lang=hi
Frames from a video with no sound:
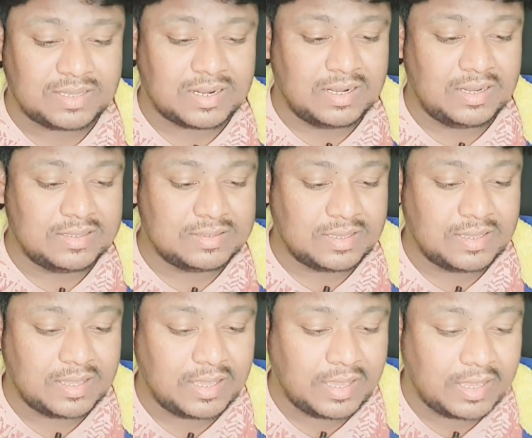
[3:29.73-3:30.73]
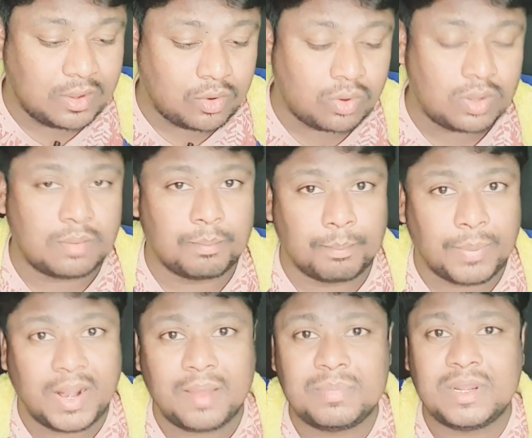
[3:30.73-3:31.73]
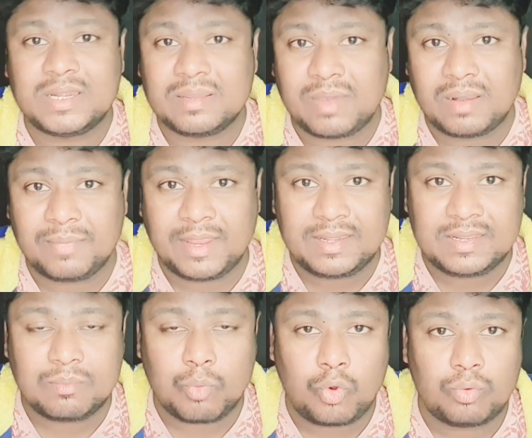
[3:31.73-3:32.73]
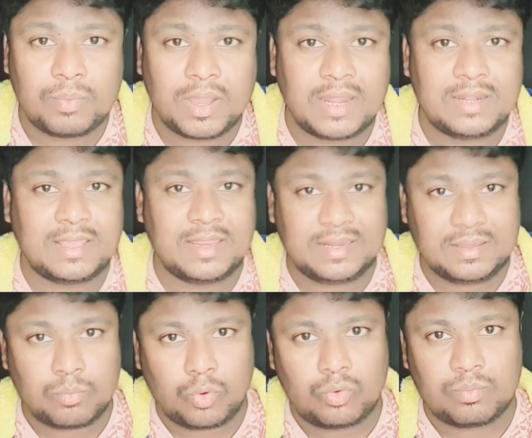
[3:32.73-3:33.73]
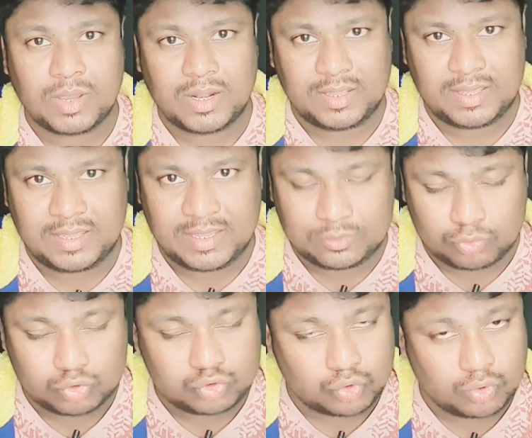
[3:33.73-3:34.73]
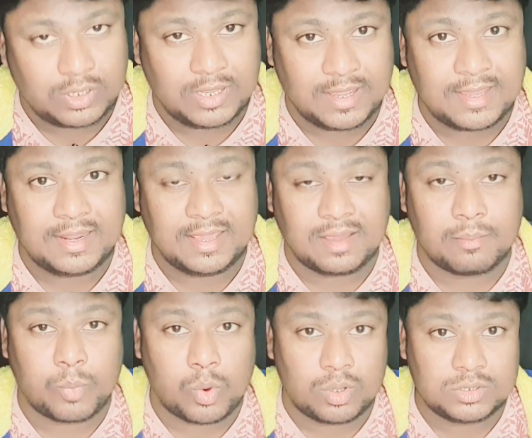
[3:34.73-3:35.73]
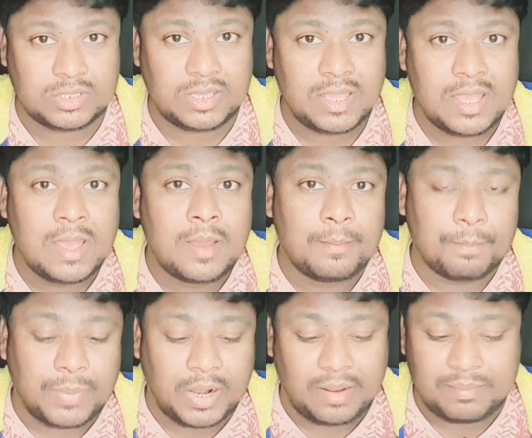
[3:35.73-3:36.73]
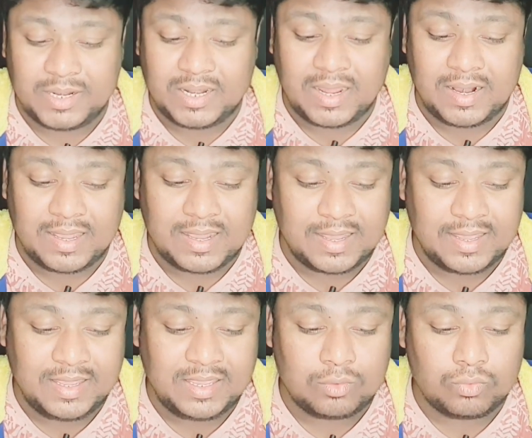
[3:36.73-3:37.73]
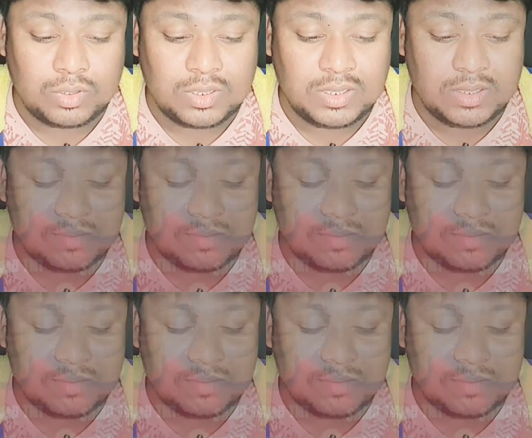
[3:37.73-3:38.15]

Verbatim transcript: कर लेते हैं एक और बड़ा अपडेट के बारे में एटी के मोहन बागान के एटी के मोहन बागान के हेड कोच को लेकर एक बहुत ही बड़ा अपडेट आ रहा है क्योंकि